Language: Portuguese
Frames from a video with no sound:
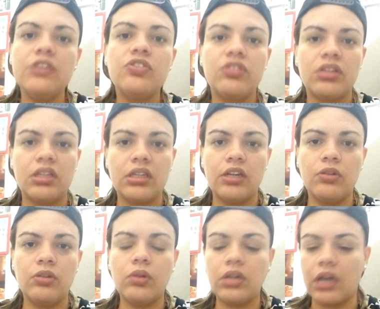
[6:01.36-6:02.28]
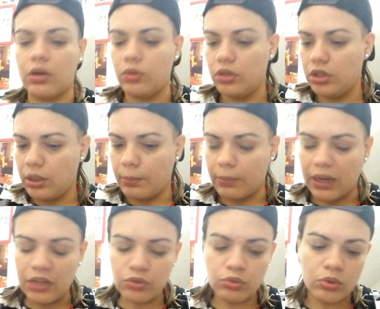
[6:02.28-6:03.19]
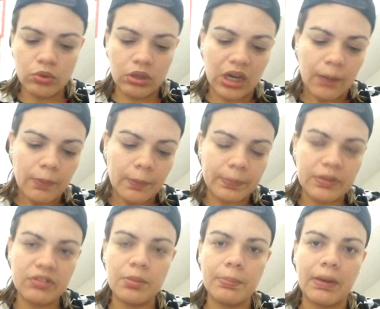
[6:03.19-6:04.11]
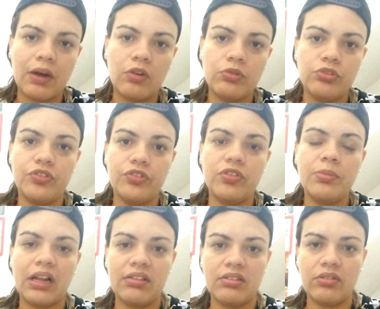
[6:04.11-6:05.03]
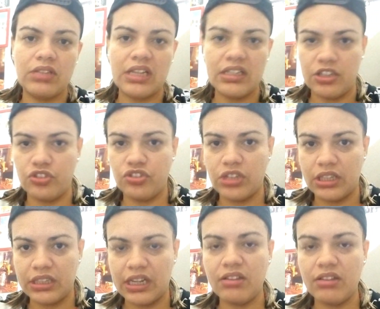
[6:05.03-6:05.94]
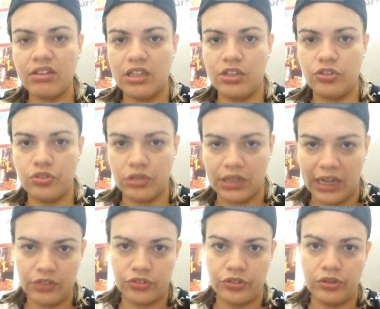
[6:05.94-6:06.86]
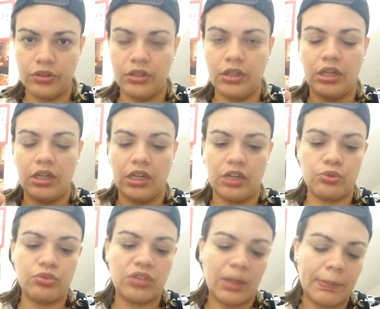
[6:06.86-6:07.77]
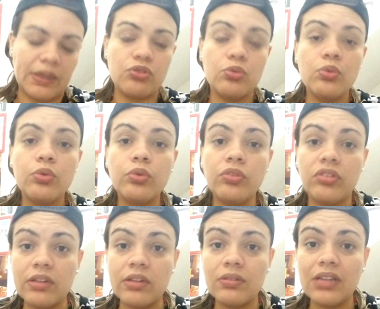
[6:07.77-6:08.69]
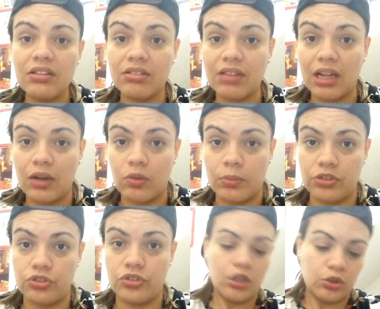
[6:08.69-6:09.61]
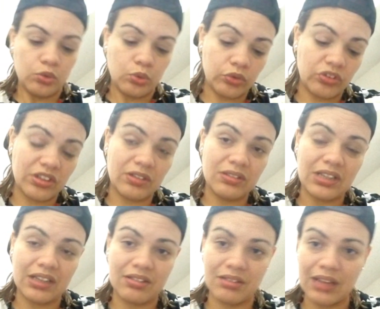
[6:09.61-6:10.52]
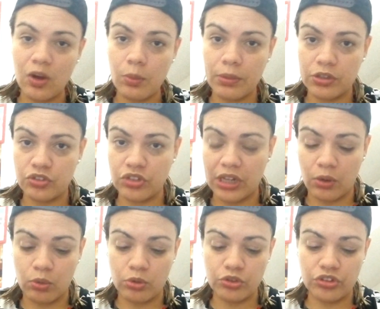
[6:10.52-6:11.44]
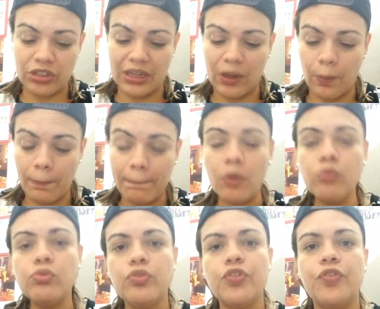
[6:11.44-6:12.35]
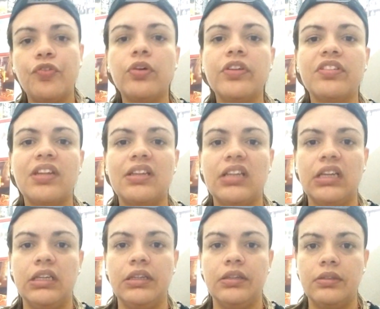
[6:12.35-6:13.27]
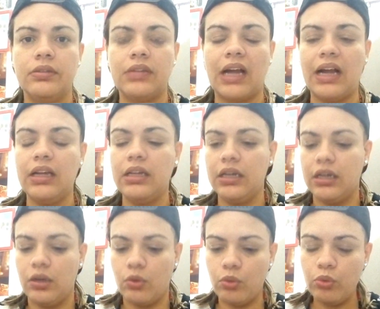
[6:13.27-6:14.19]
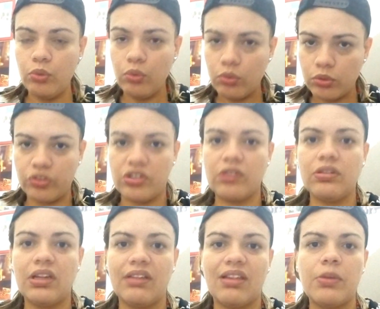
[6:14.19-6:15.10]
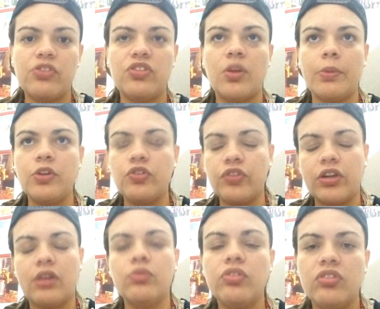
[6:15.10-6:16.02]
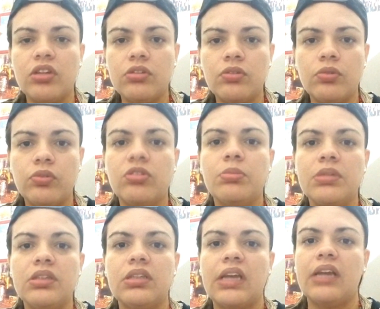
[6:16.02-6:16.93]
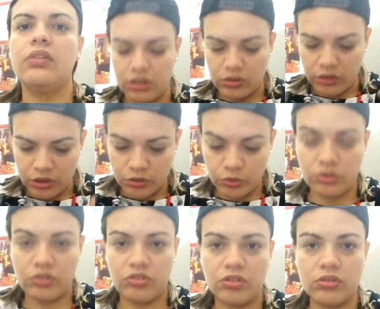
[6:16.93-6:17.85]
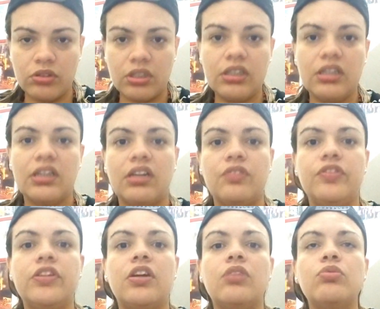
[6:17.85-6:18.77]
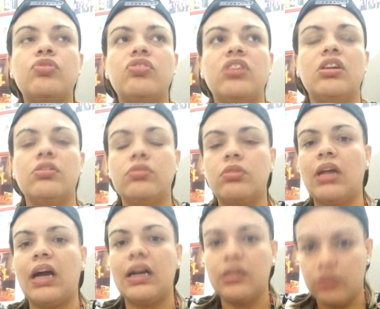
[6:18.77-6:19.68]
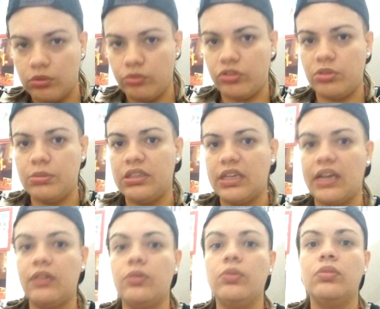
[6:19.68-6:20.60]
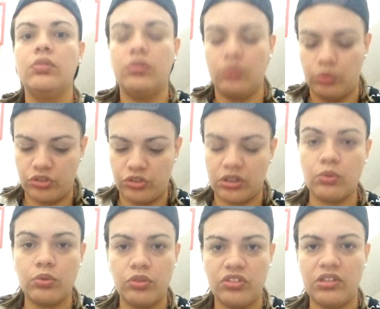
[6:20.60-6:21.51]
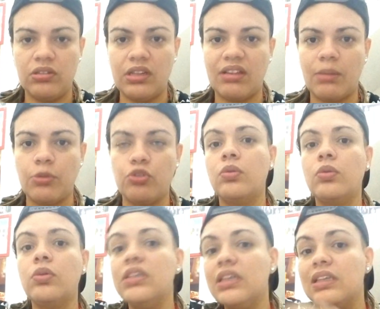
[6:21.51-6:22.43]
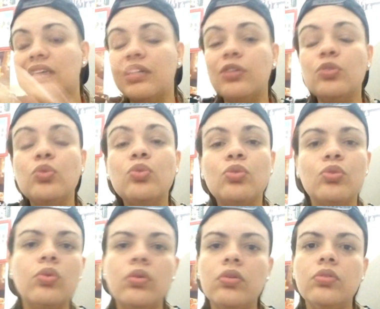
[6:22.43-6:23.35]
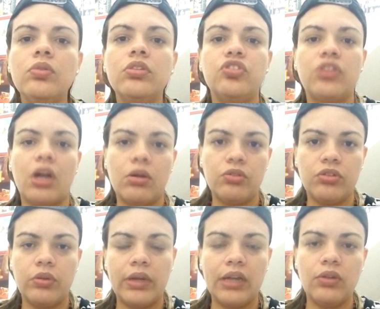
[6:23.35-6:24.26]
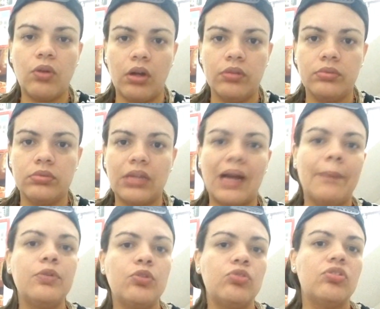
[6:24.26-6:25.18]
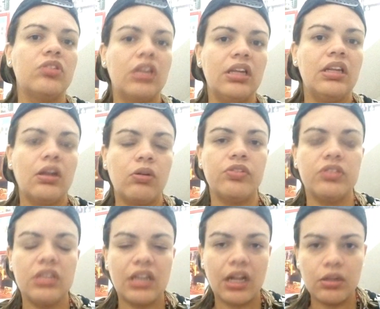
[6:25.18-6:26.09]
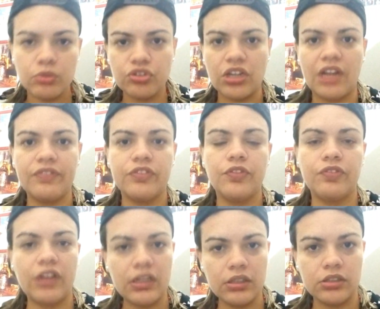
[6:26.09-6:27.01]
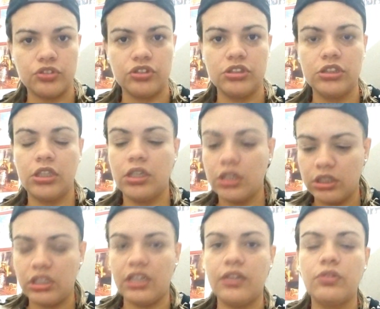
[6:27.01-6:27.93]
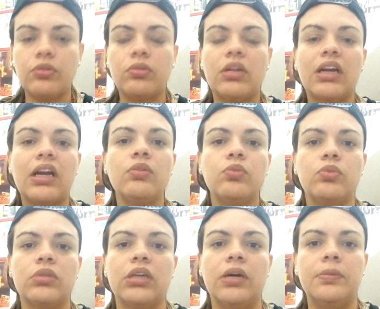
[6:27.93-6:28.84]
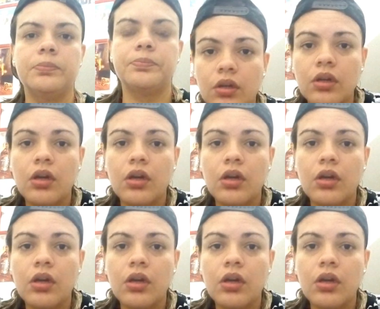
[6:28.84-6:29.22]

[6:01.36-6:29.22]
está naquele local. Mas o campo principal de vibração da energia dessa entidade é justamente no Cruzeiro das Almas. No Cruzeiro das Almas é onde é o ponto de força dele, tá? O Cruzeiro das Almas geralmente fica no centro do cemitério. Então ele, o seu tranca fica no centro lá do cemitério onde está o Cruzeiro das Almas coordenando tudo que está ao seu redor, tá? Por isso que ele é considerado o chefe de falange dentro da Calunga.